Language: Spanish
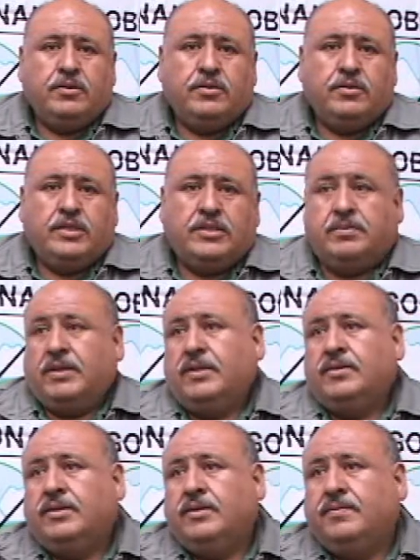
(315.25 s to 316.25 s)
yo soy
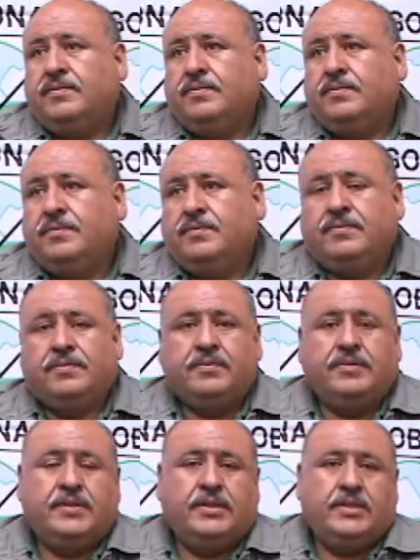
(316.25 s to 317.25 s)
transparente.
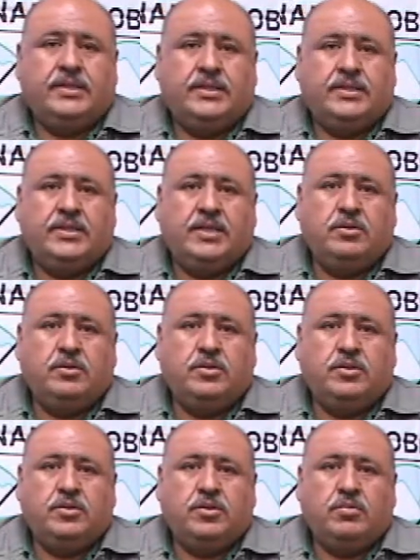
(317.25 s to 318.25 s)

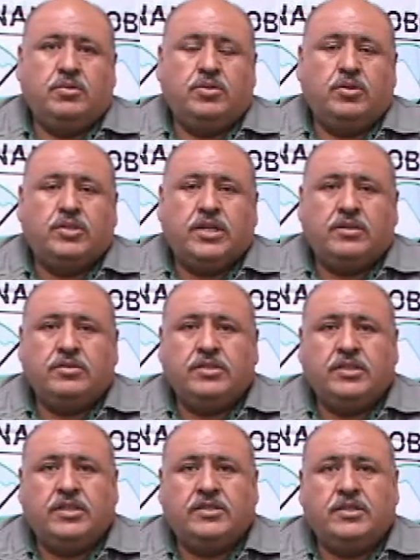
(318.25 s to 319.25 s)
Segundo, somos
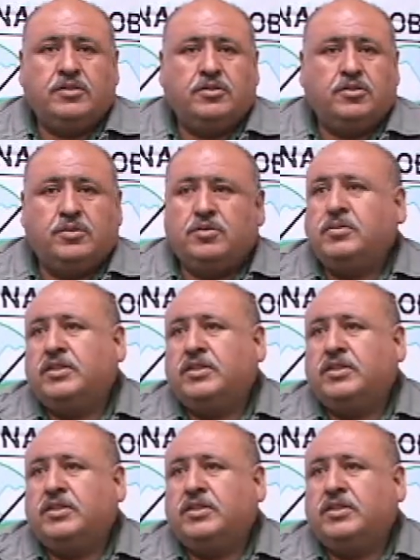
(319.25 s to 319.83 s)
honrados. Y tercero, no somos